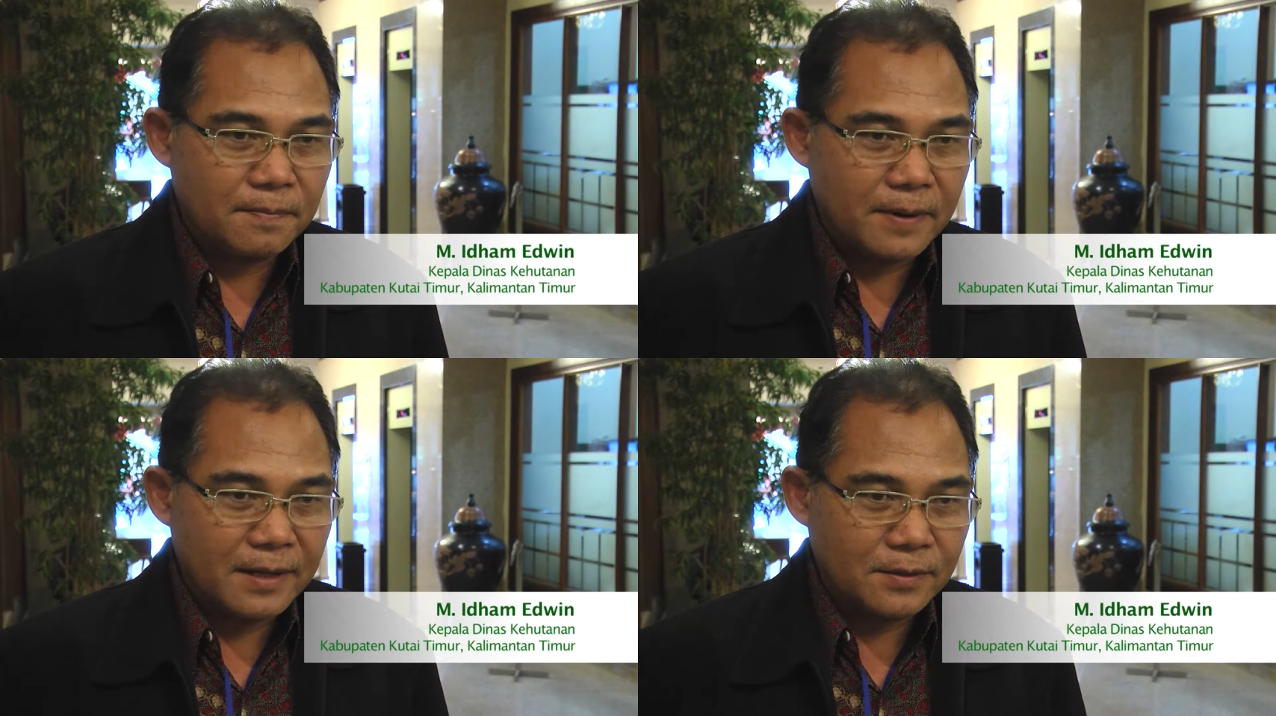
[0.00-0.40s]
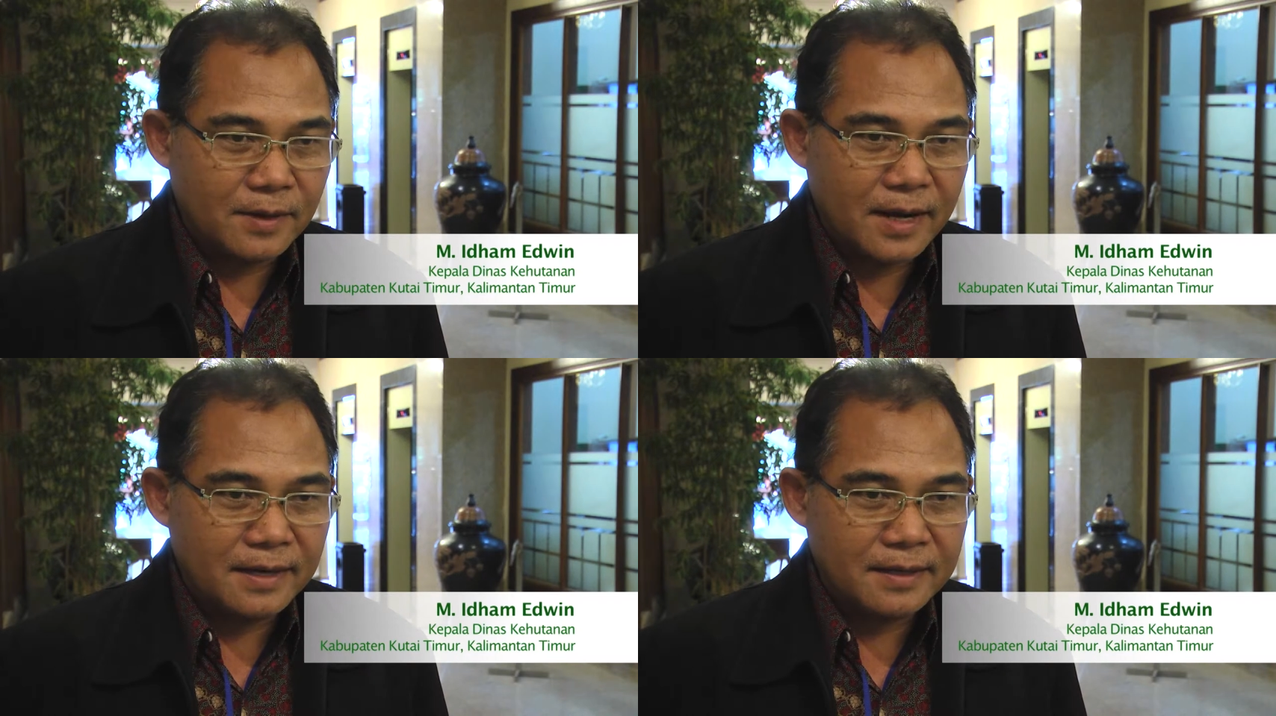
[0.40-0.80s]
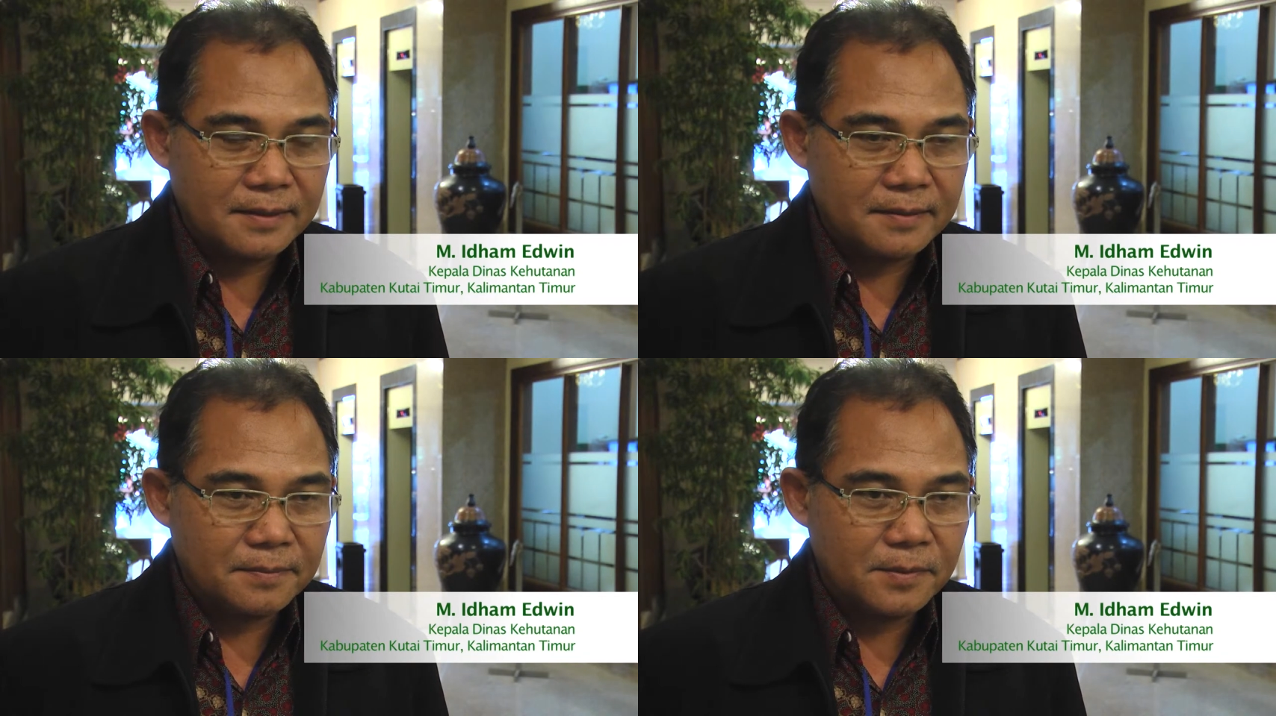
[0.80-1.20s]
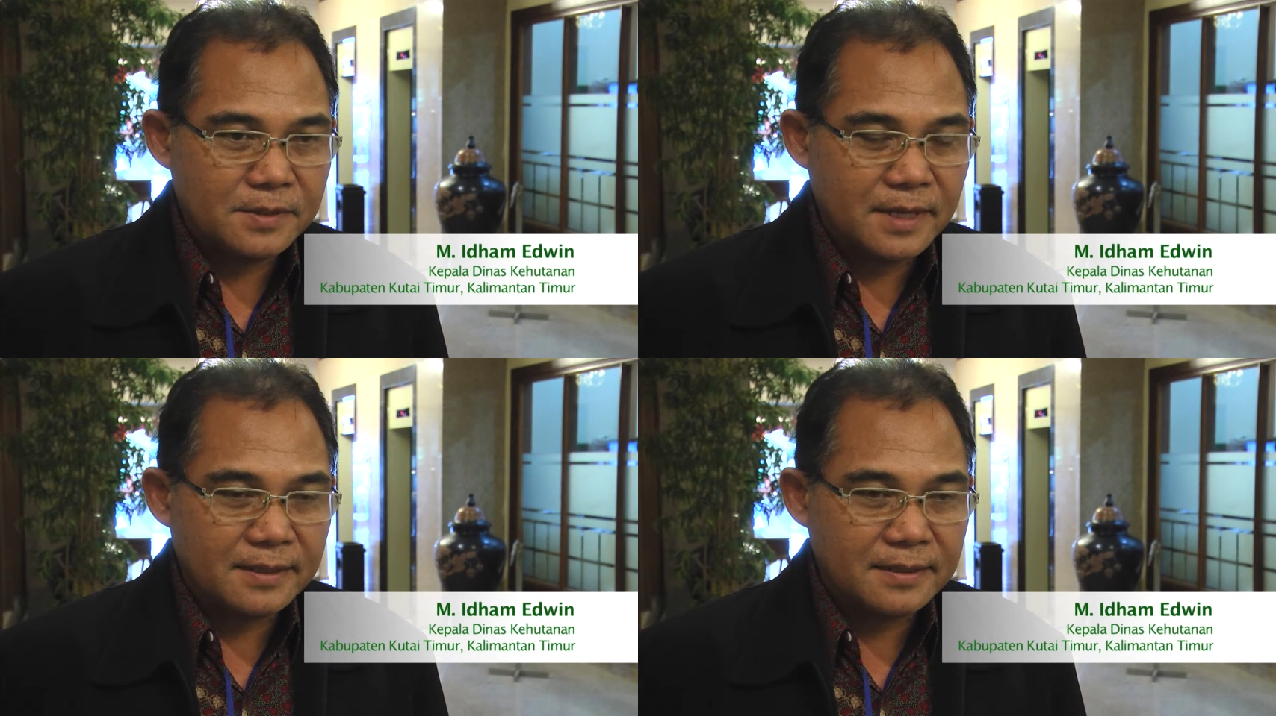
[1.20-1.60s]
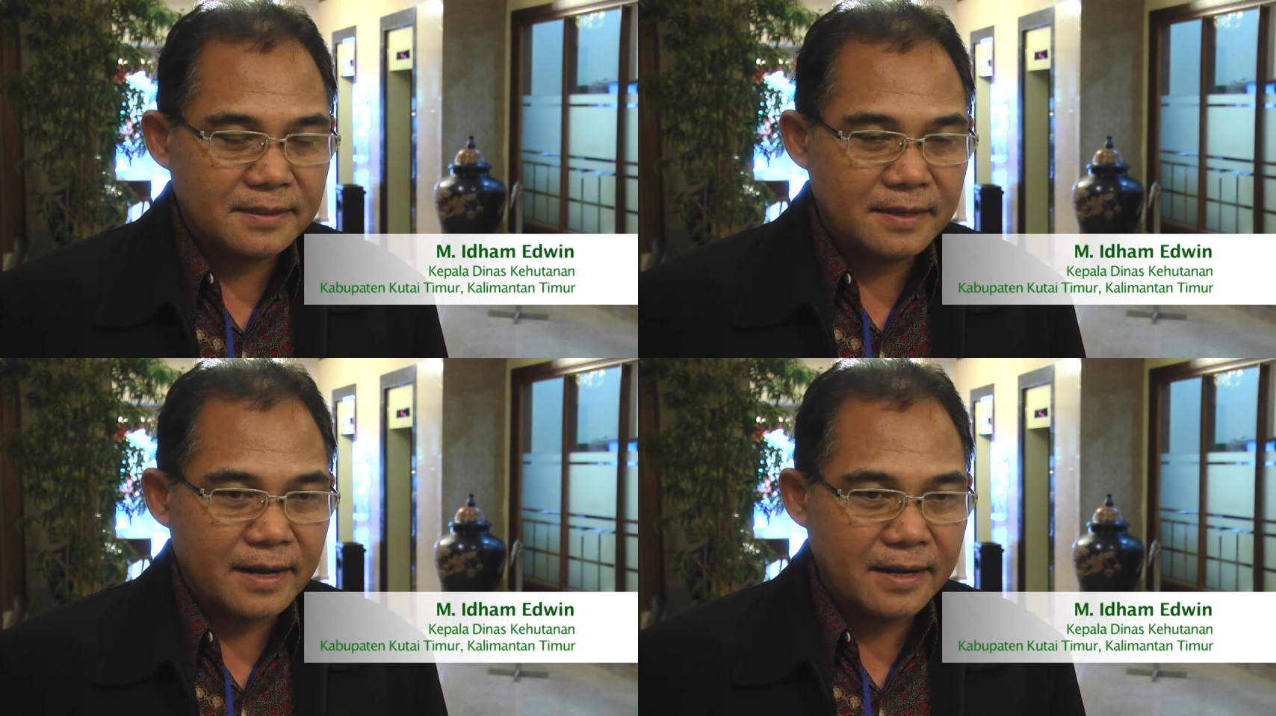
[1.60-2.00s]
peraturan pusat,
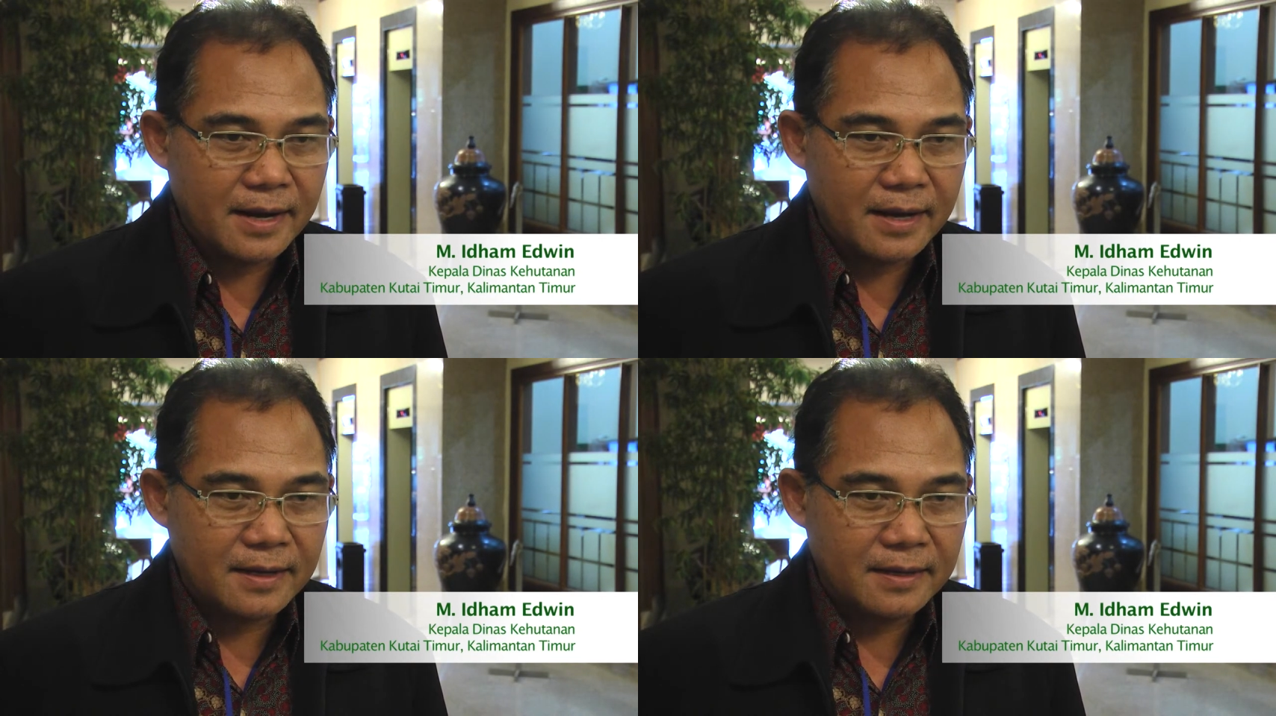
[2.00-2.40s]
daerah,